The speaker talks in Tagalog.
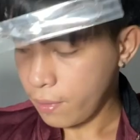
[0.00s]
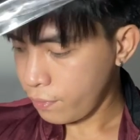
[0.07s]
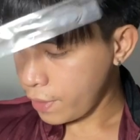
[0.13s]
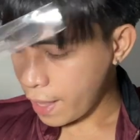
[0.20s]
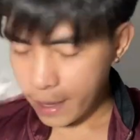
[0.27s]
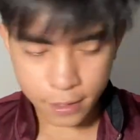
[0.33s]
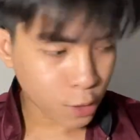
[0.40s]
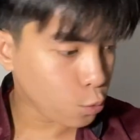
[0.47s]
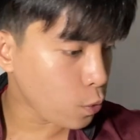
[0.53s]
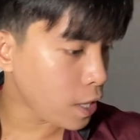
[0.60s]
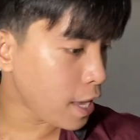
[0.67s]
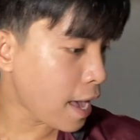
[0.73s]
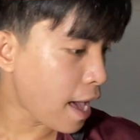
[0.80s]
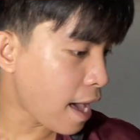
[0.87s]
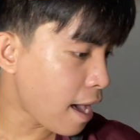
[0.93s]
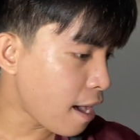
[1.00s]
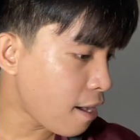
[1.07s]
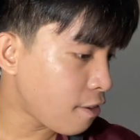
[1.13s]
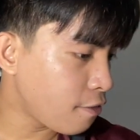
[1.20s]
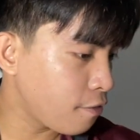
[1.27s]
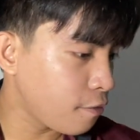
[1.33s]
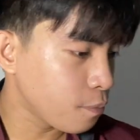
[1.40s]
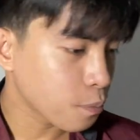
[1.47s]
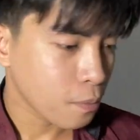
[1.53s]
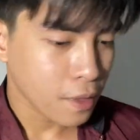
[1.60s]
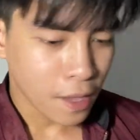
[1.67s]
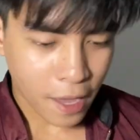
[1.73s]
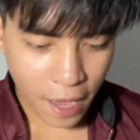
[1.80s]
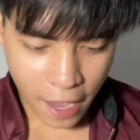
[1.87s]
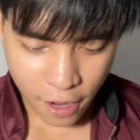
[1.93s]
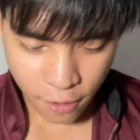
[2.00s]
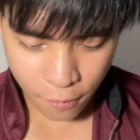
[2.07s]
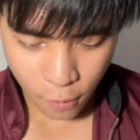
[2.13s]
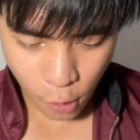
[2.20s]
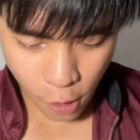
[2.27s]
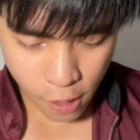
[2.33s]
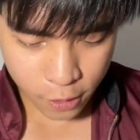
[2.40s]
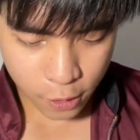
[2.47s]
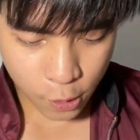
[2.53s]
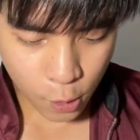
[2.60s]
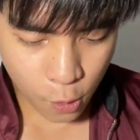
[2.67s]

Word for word: Next, we have And of course,